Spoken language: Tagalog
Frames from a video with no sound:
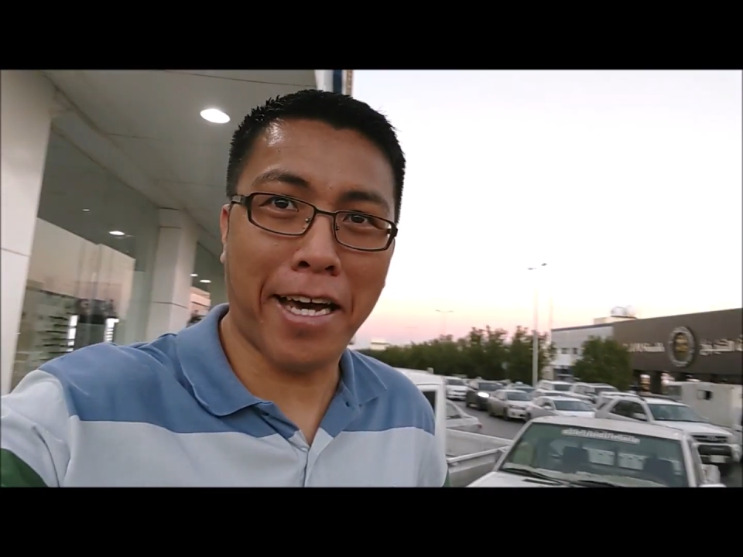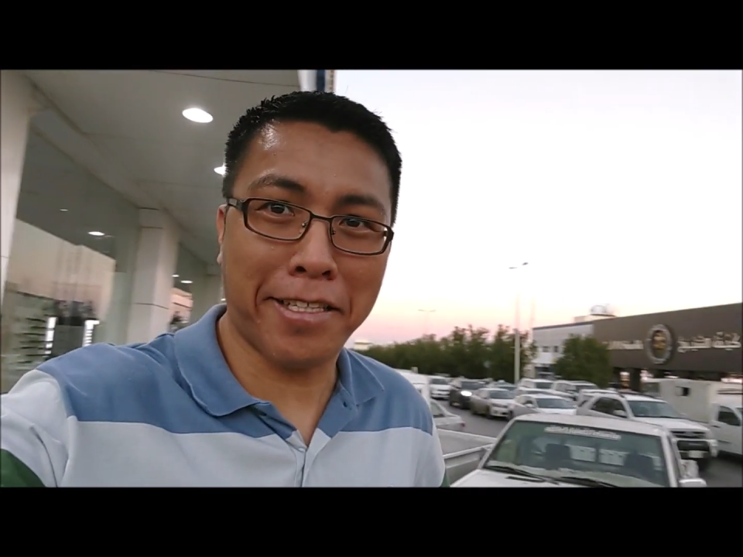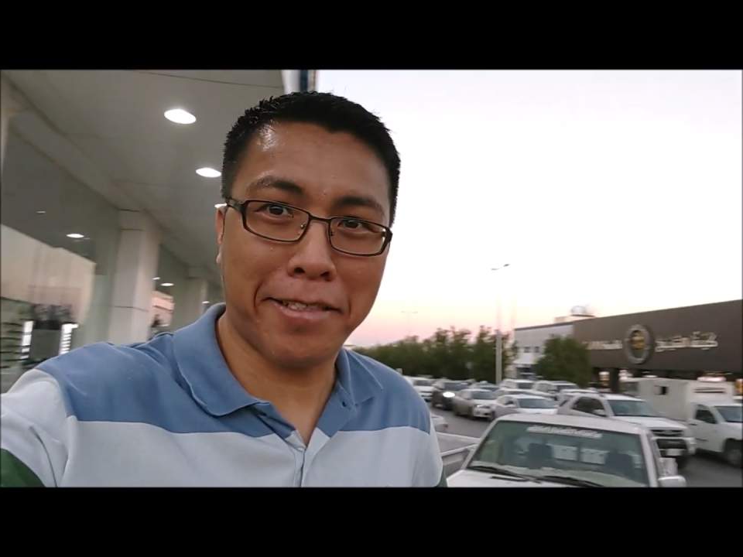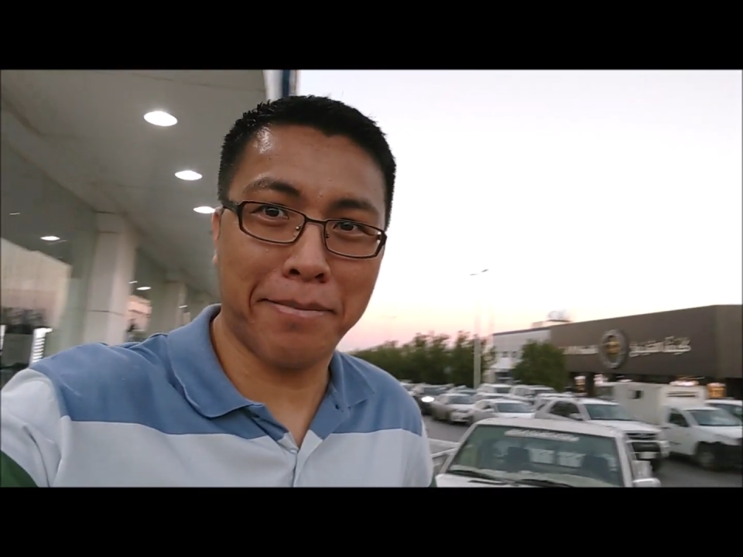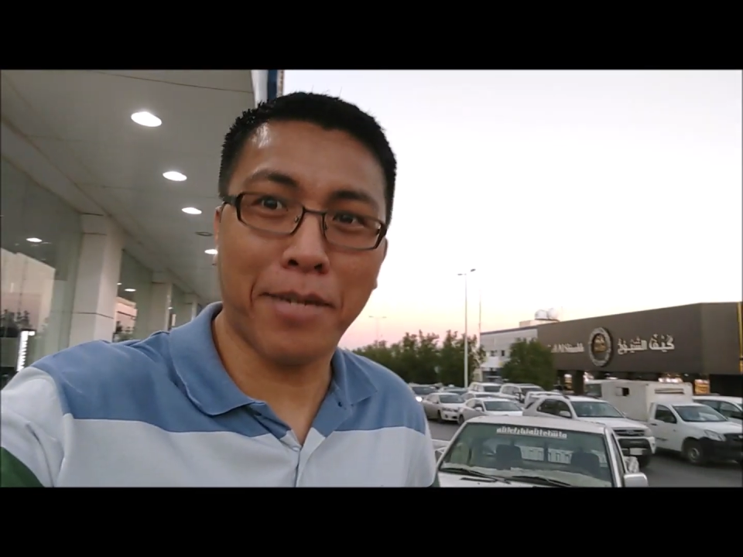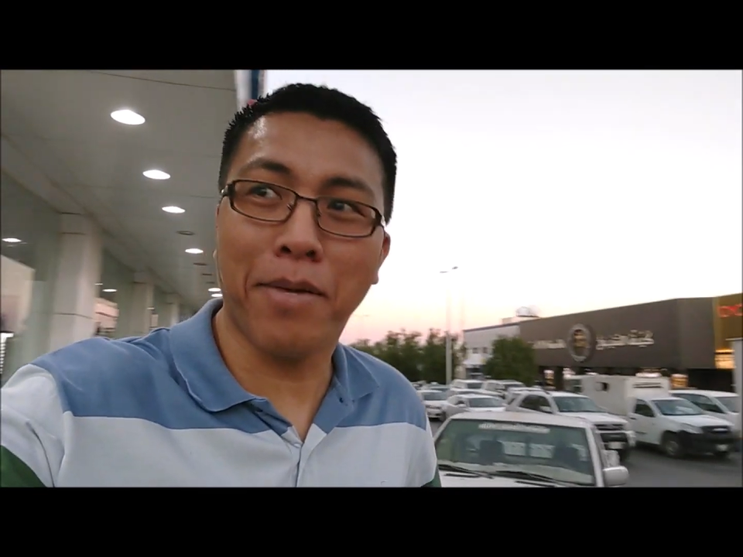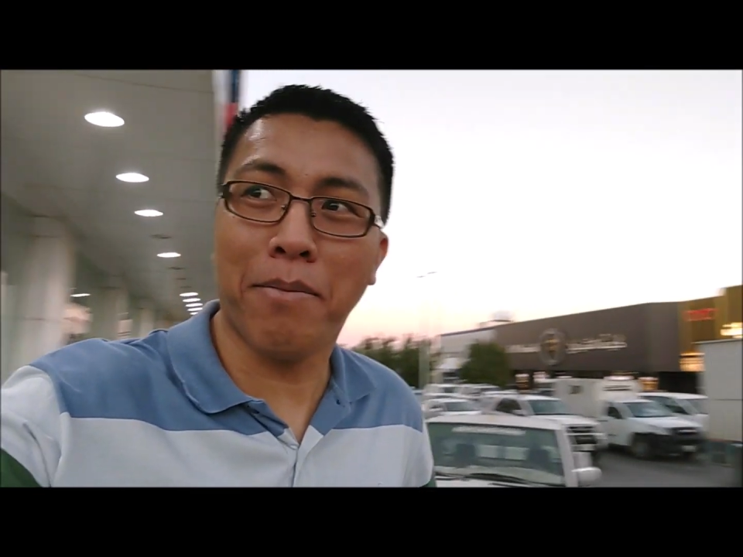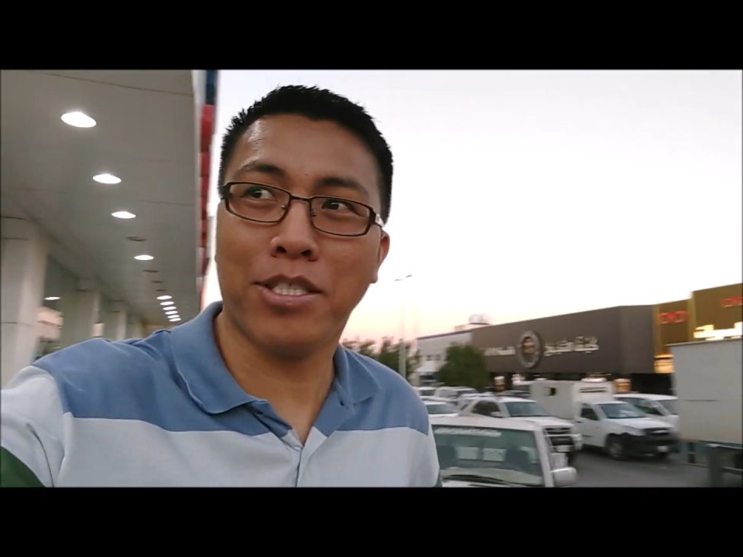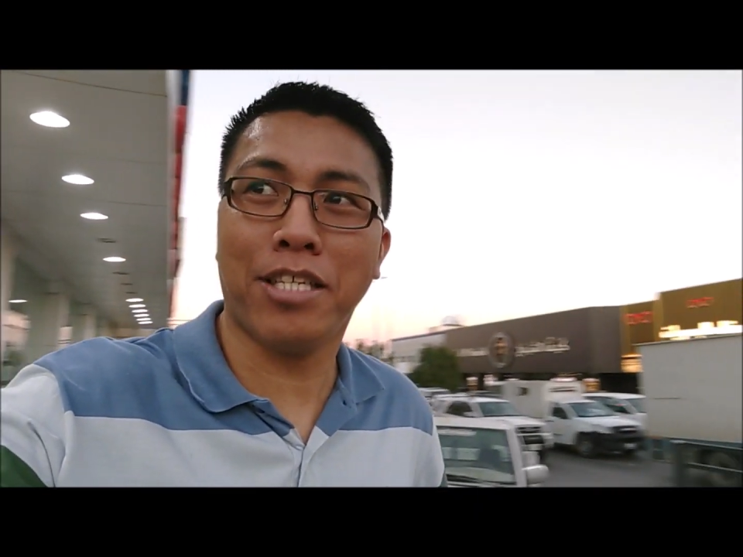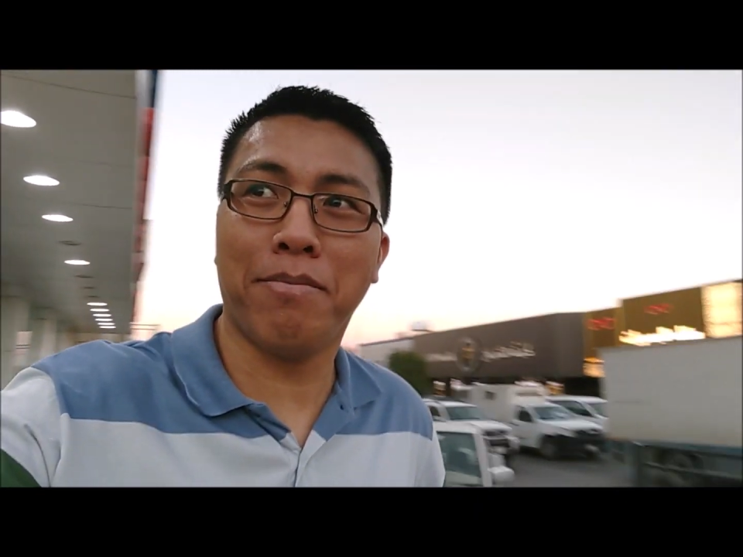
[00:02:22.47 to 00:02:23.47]
at
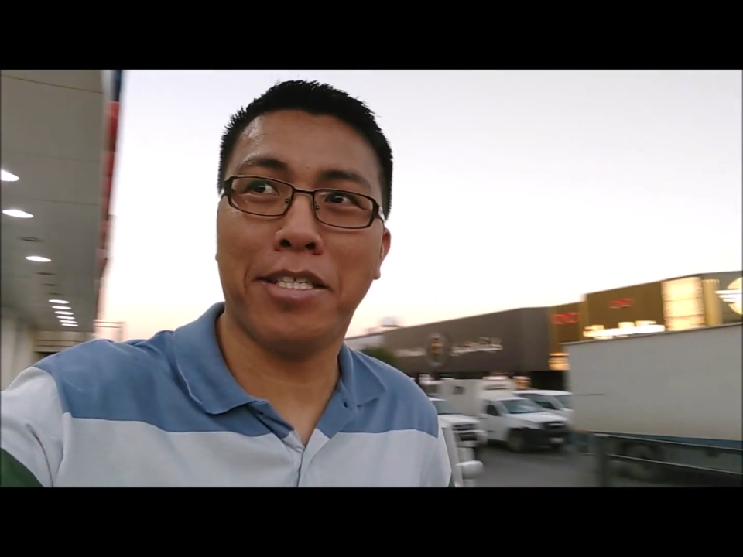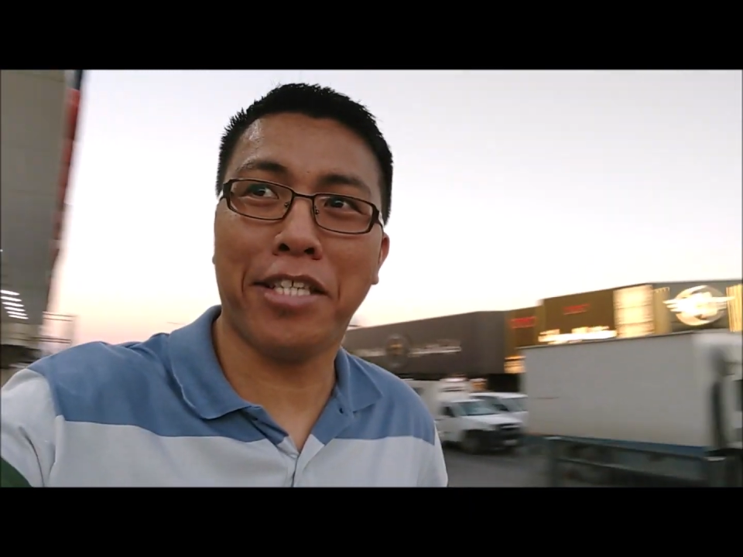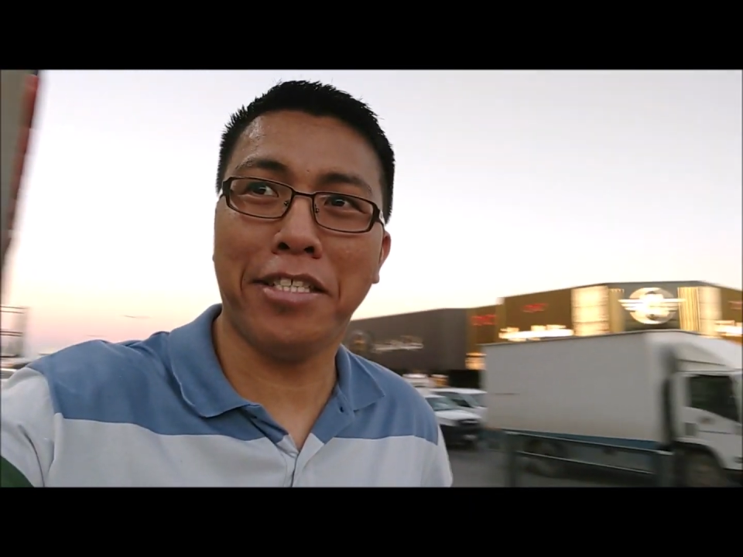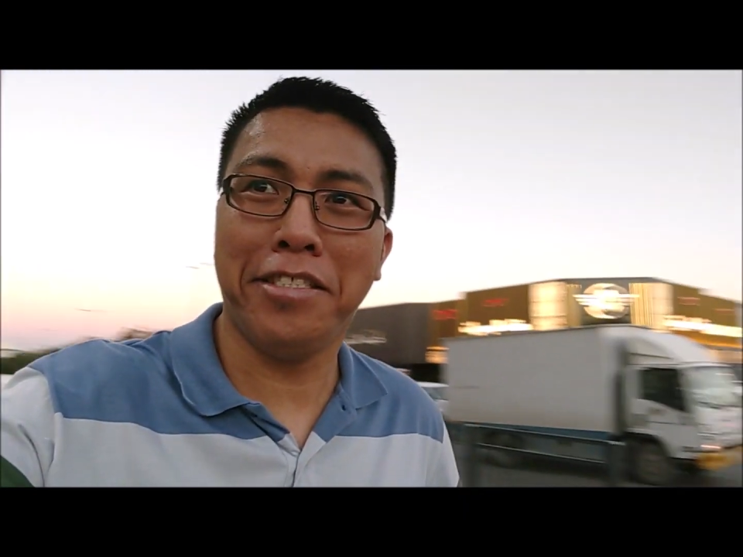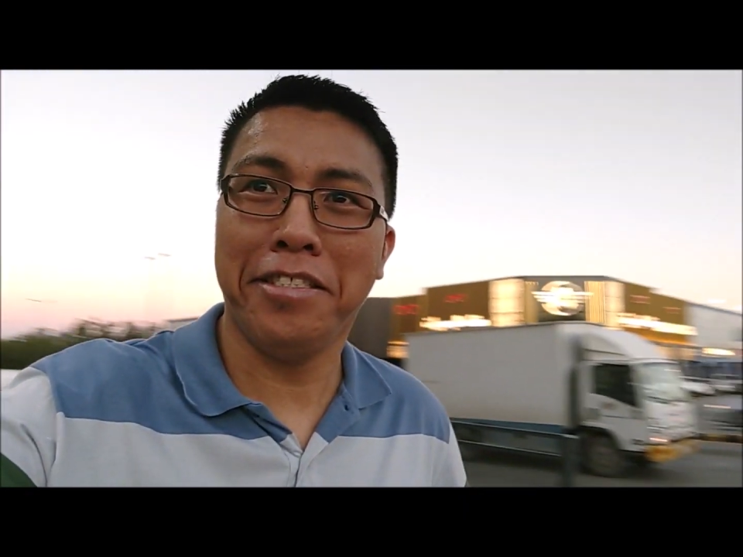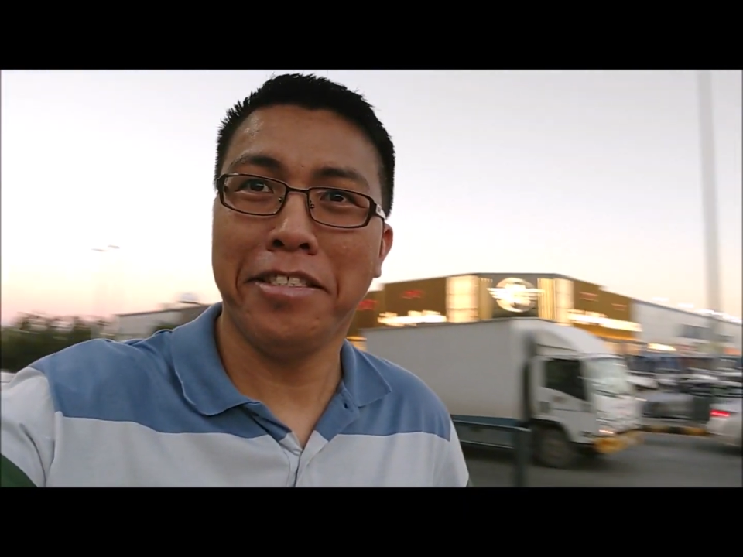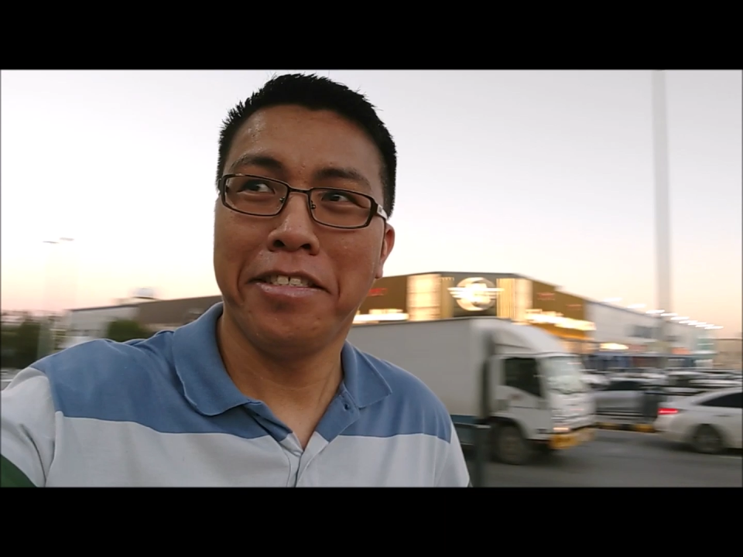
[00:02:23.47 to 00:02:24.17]
magmamasid-masid